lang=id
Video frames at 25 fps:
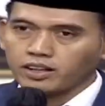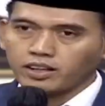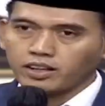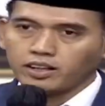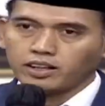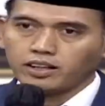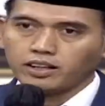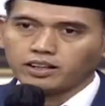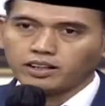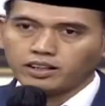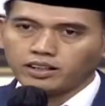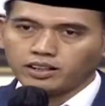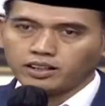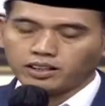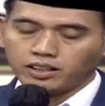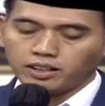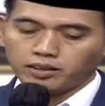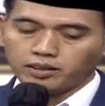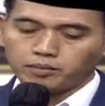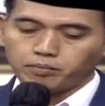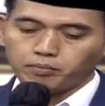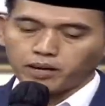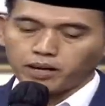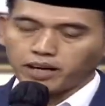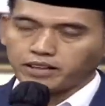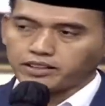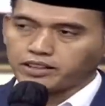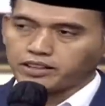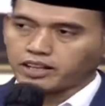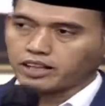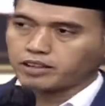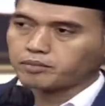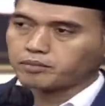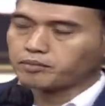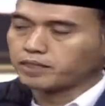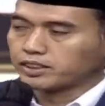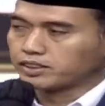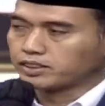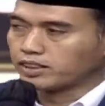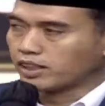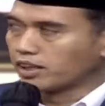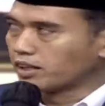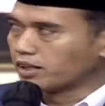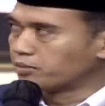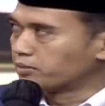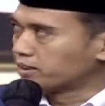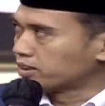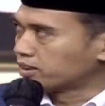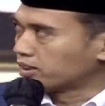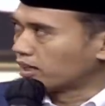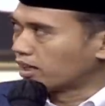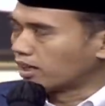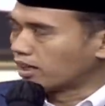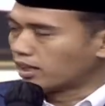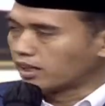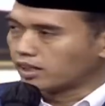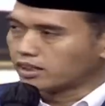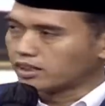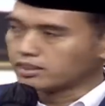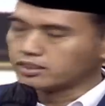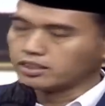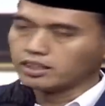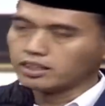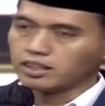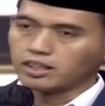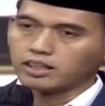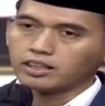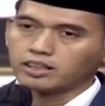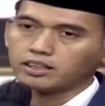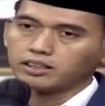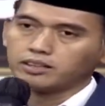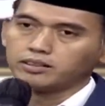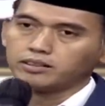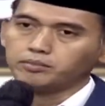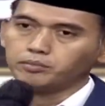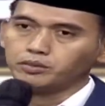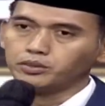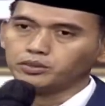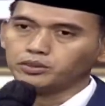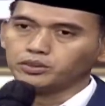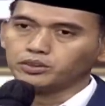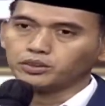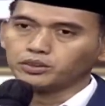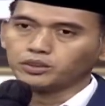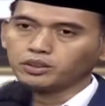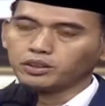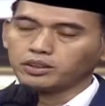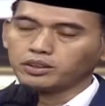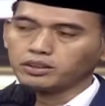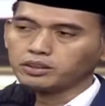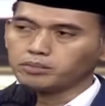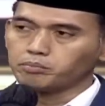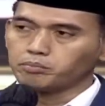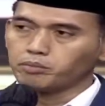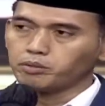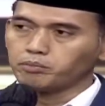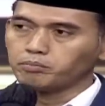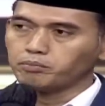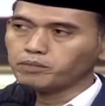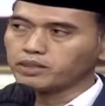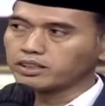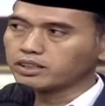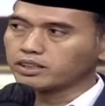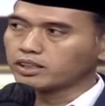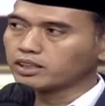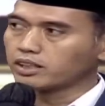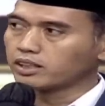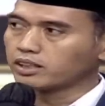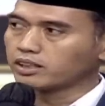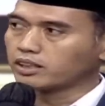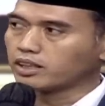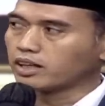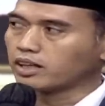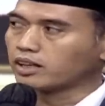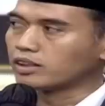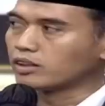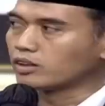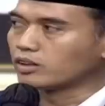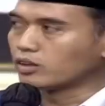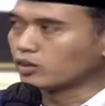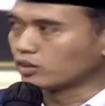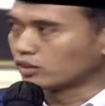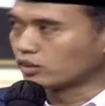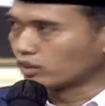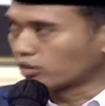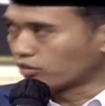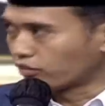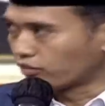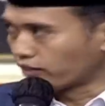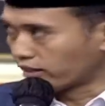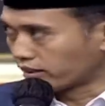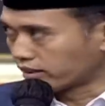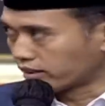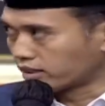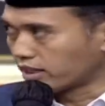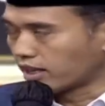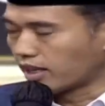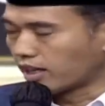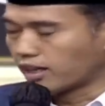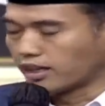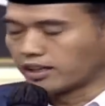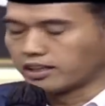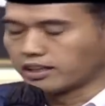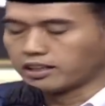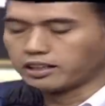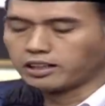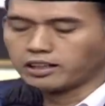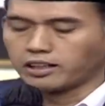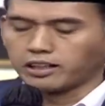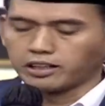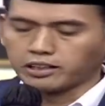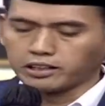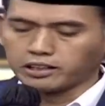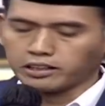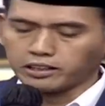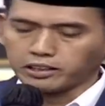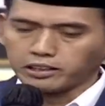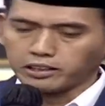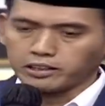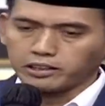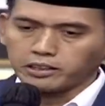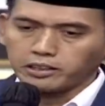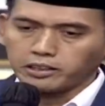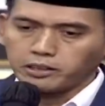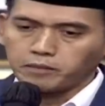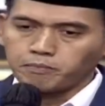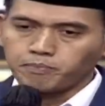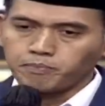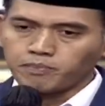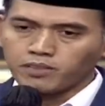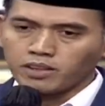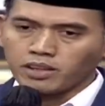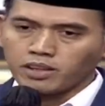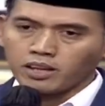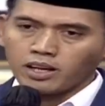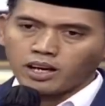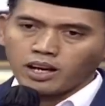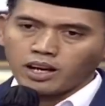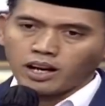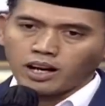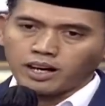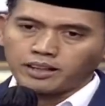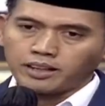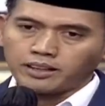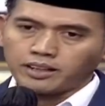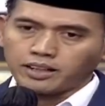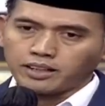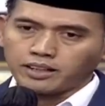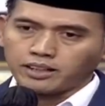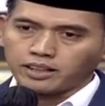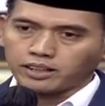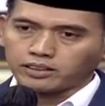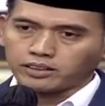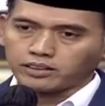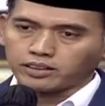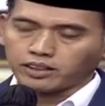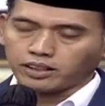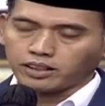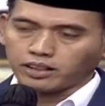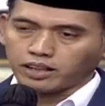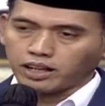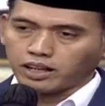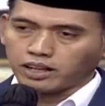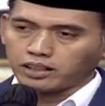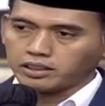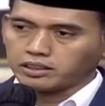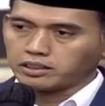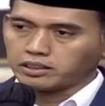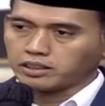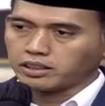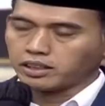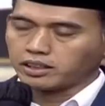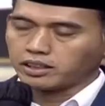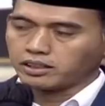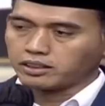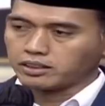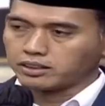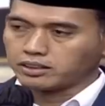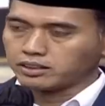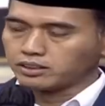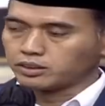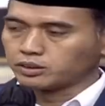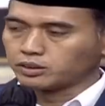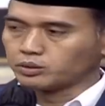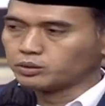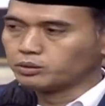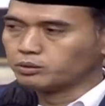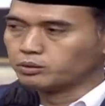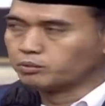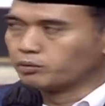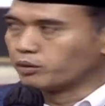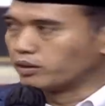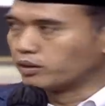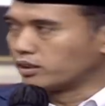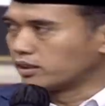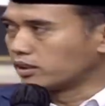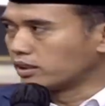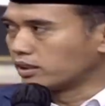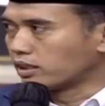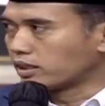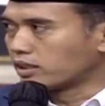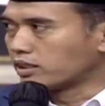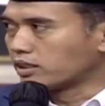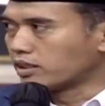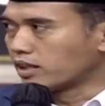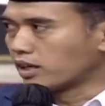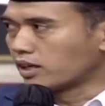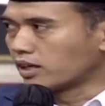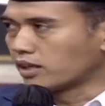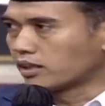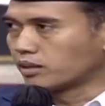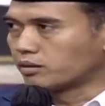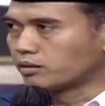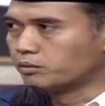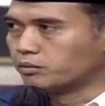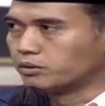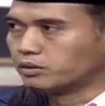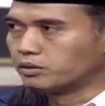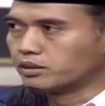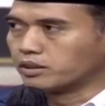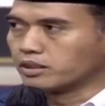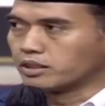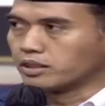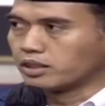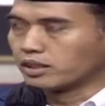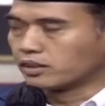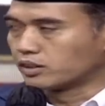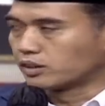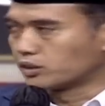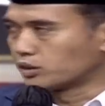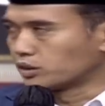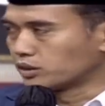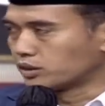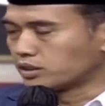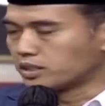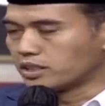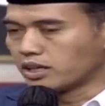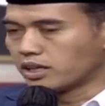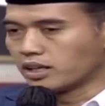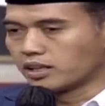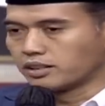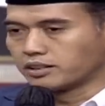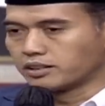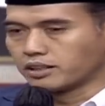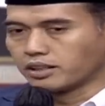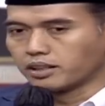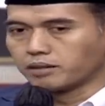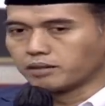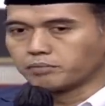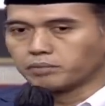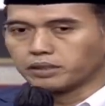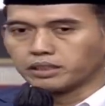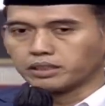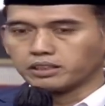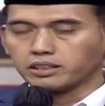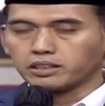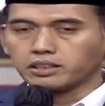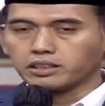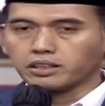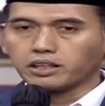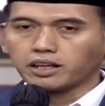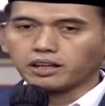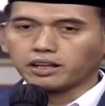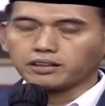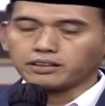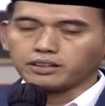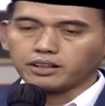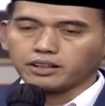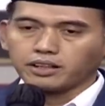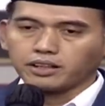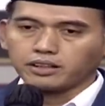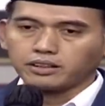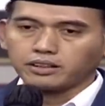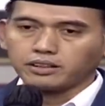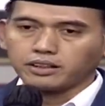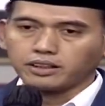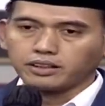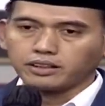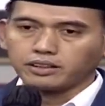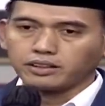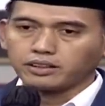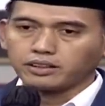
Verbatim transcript: Uh, banyak masalah-masalah yang muncul di publik dan kontroversial akhir-akhir ini ada yang terkait dengan isu politiknya, kemudian sosialnya, pendidikannya, dan